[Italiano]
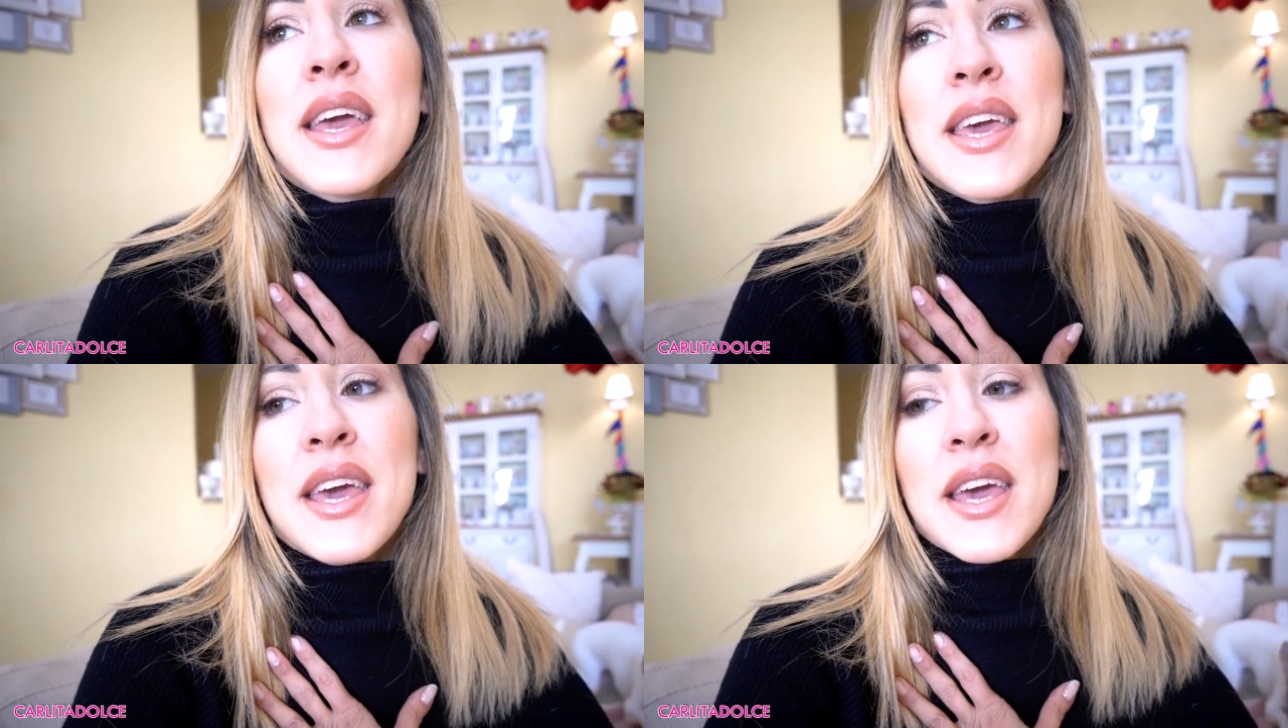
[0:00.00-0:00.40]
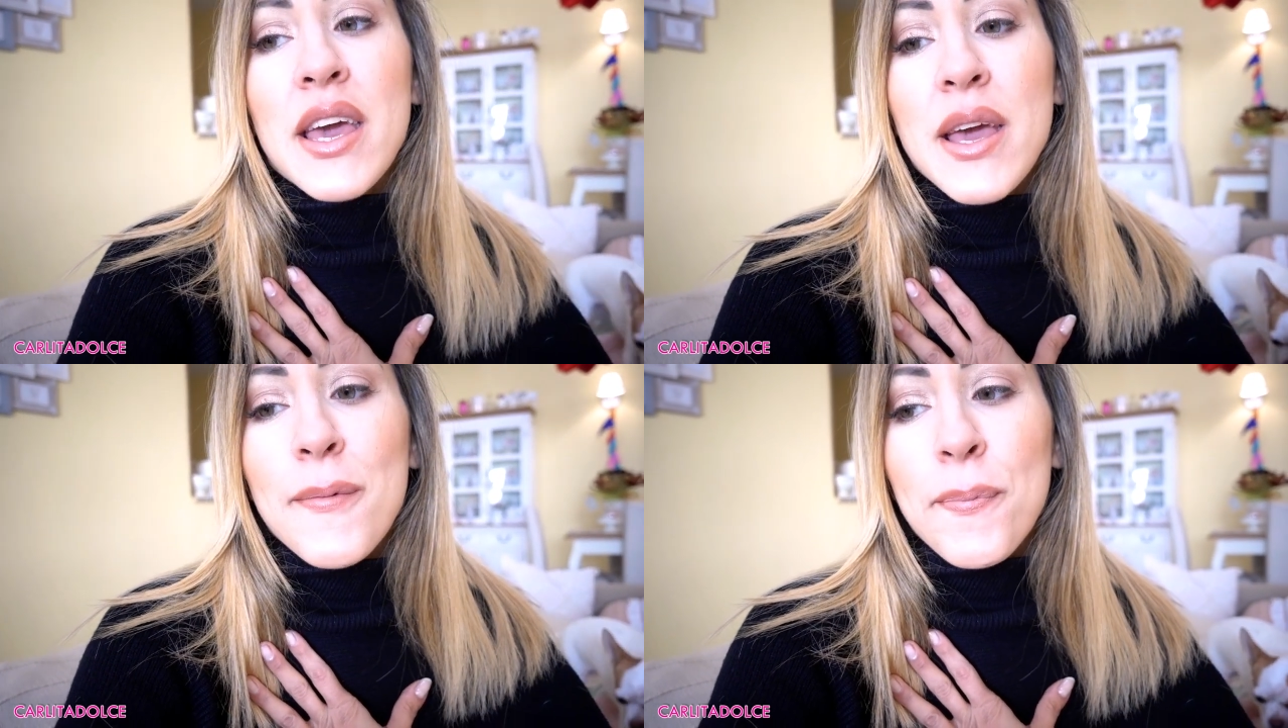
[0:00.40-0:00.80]

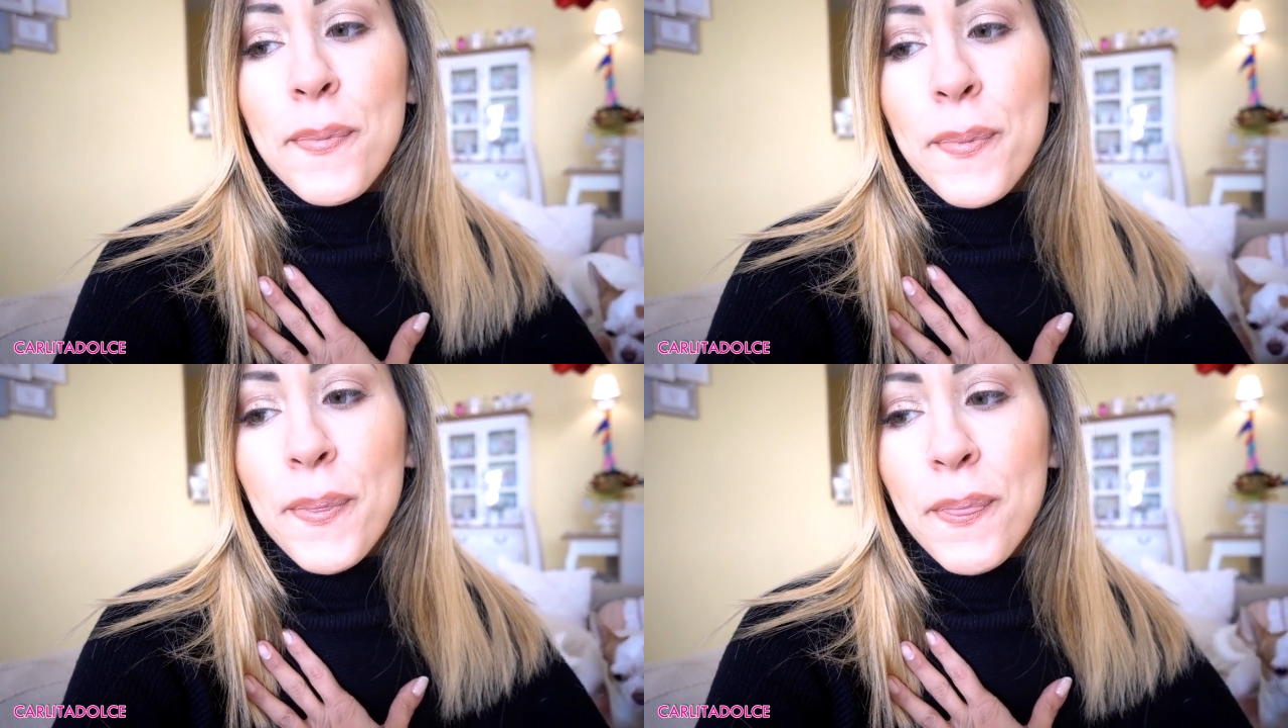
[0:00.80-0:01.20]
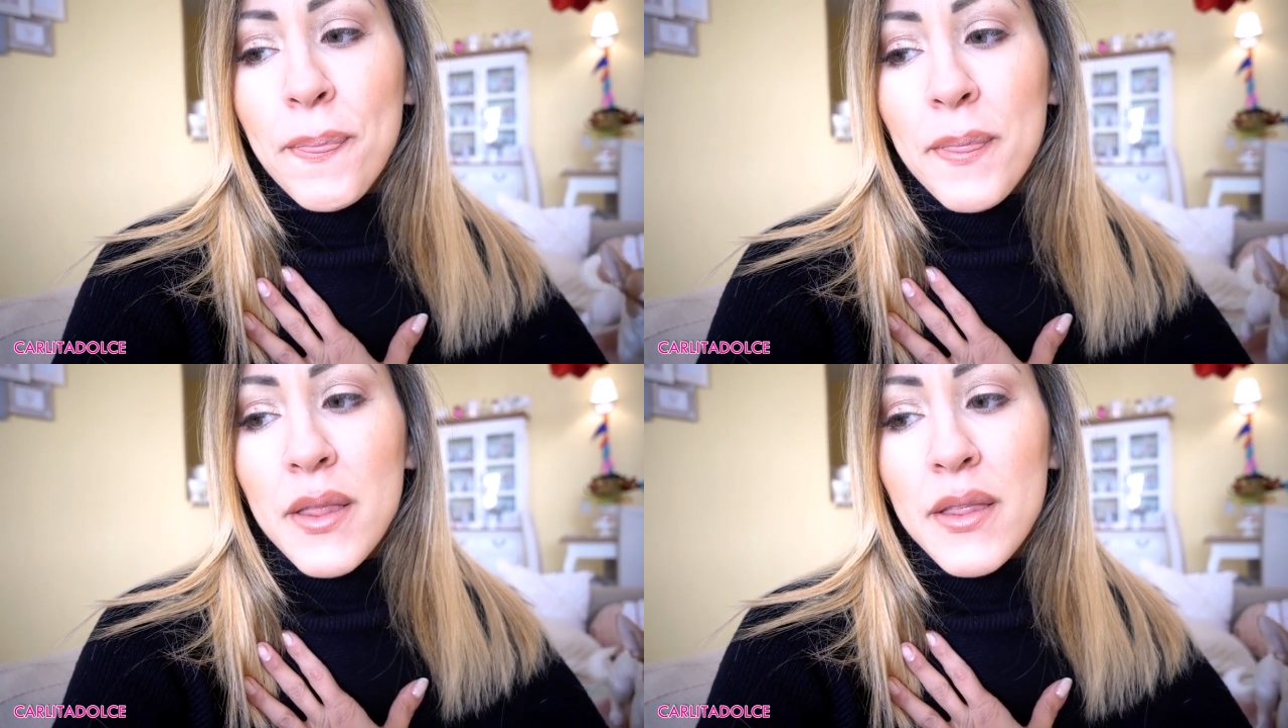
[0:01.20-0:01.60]
che
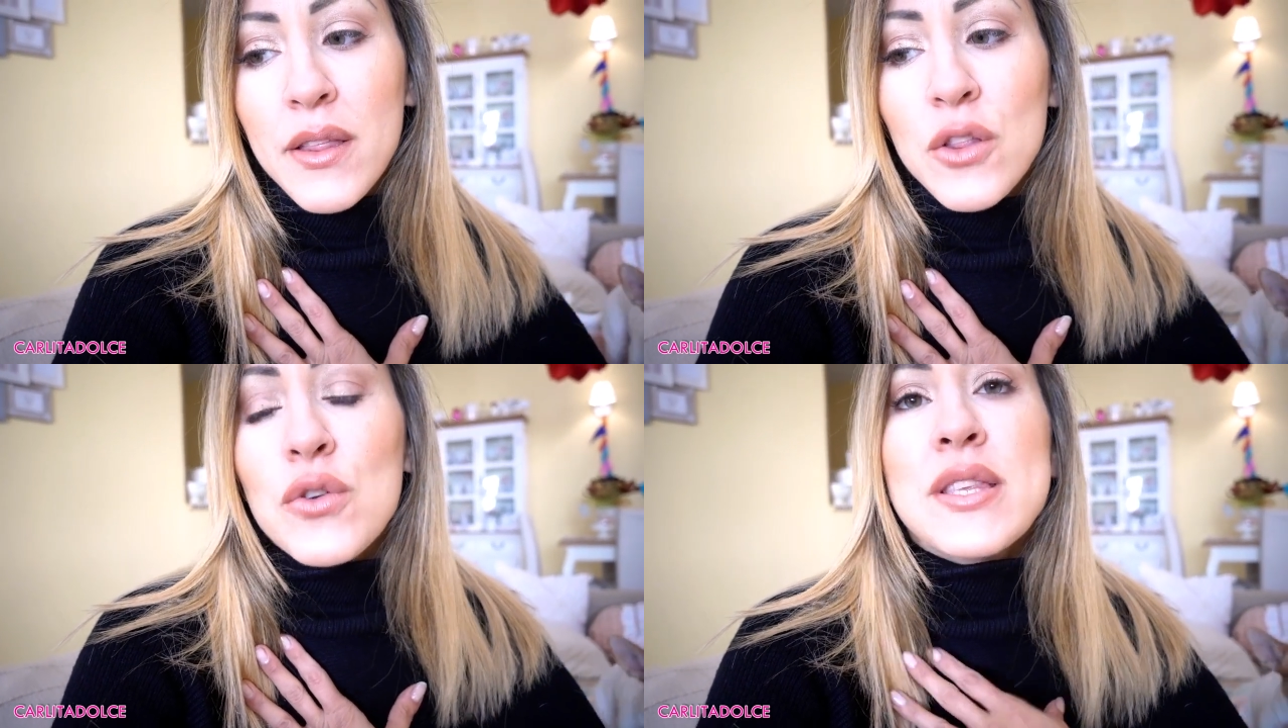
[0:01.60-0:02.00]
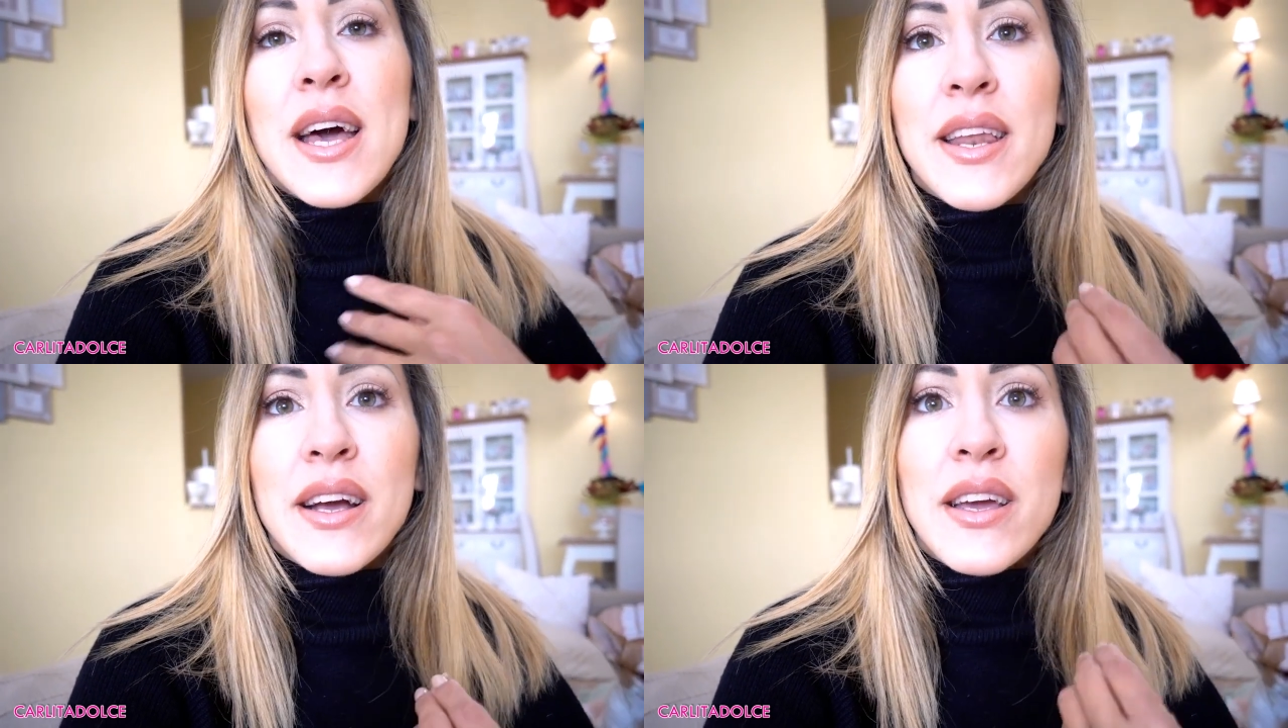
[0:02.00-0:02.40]
mm, non
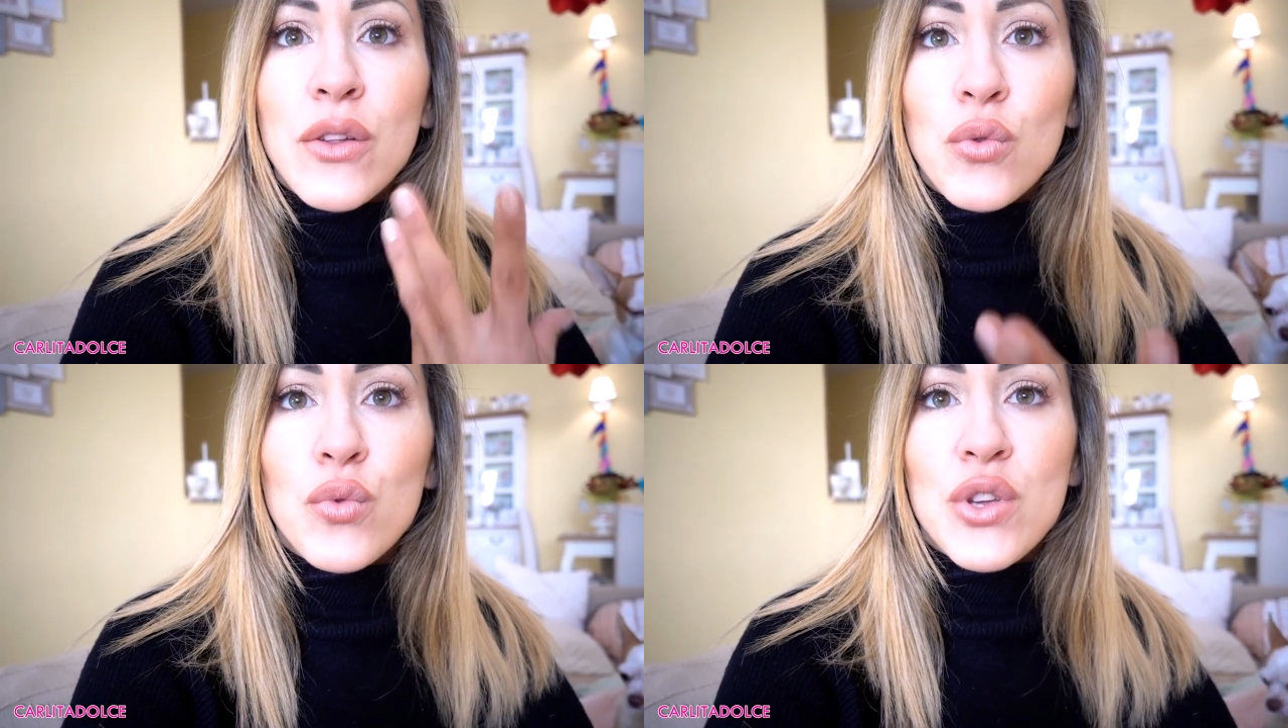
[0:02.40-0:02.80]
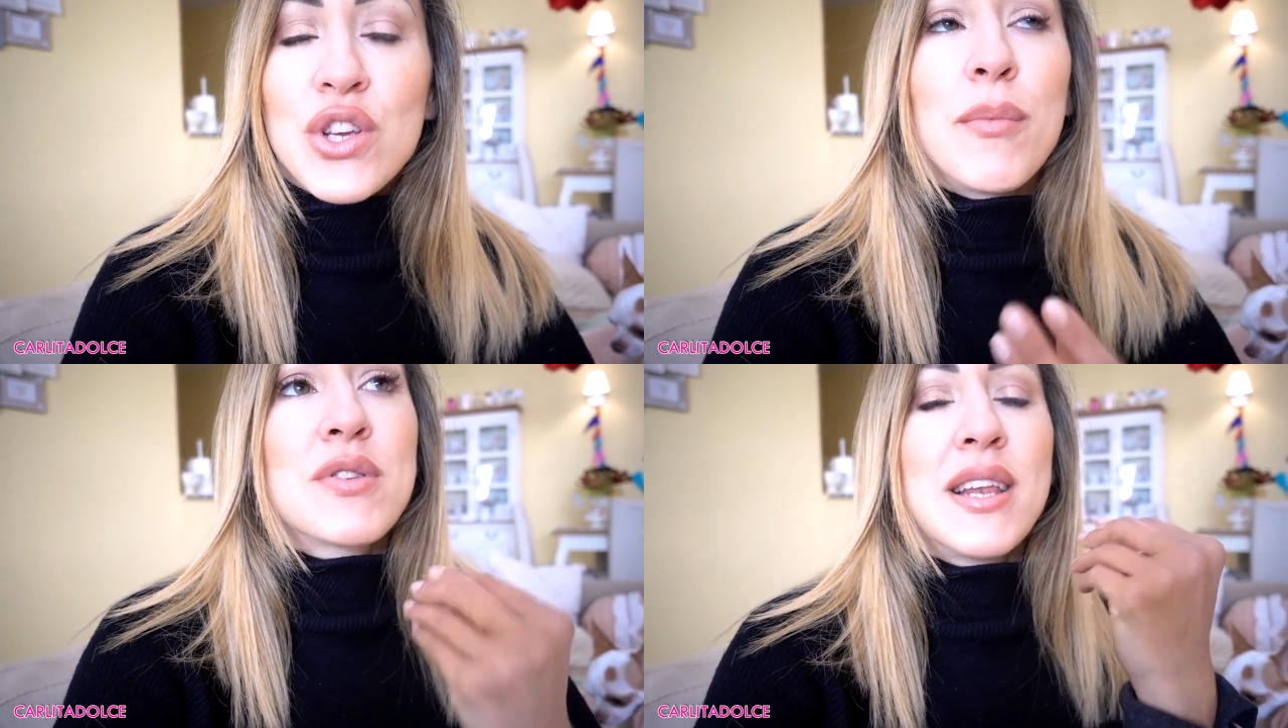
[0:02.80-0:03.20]
sai neanche tu,
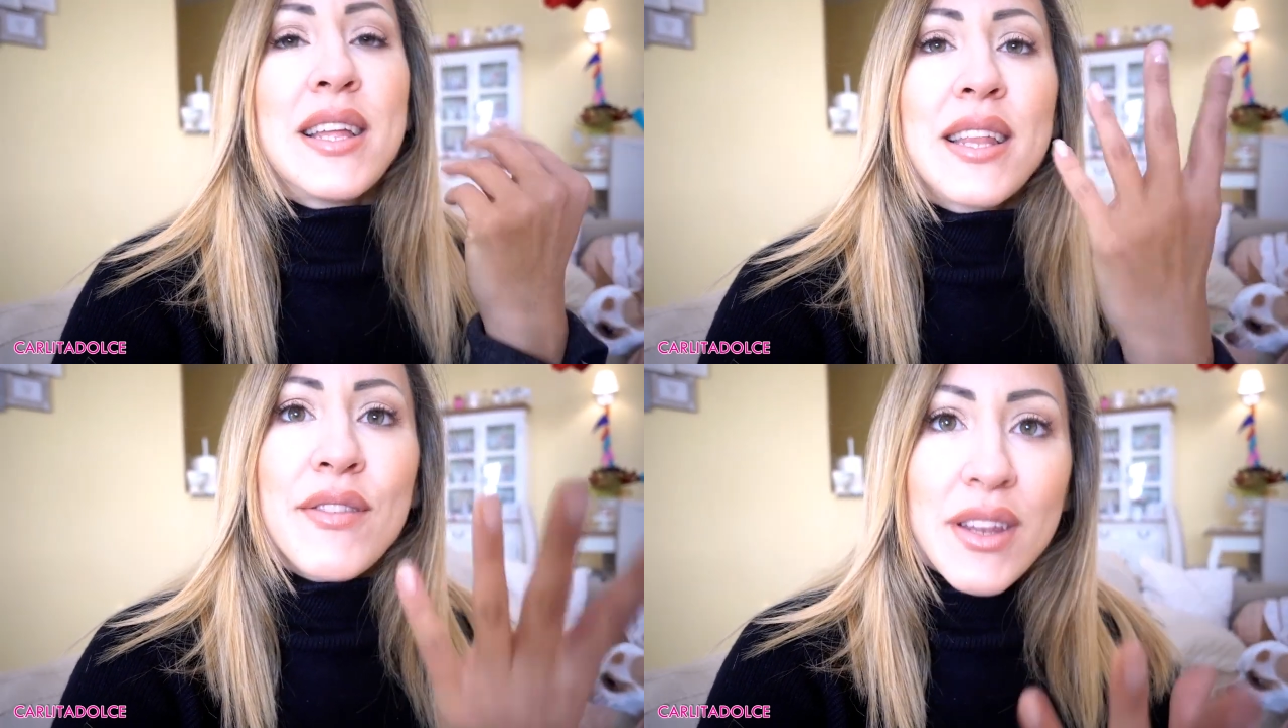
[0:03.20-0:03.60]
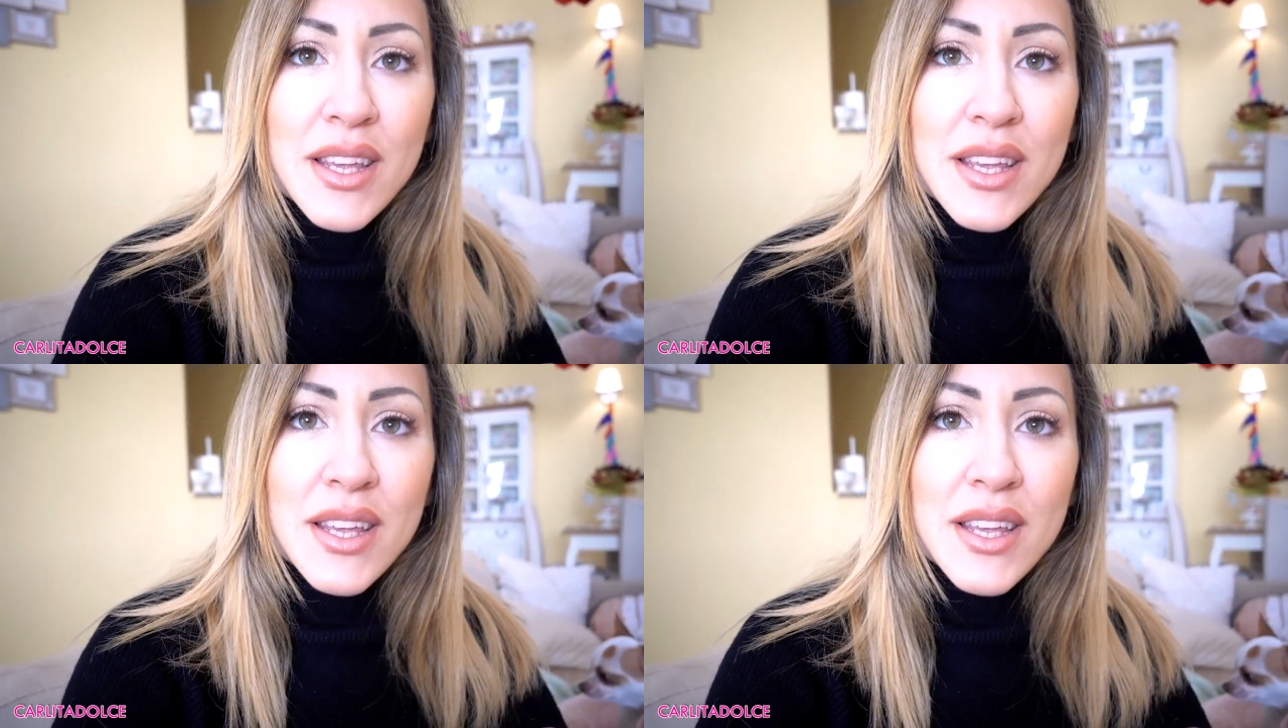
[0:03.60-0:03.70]
diciamo, se le devi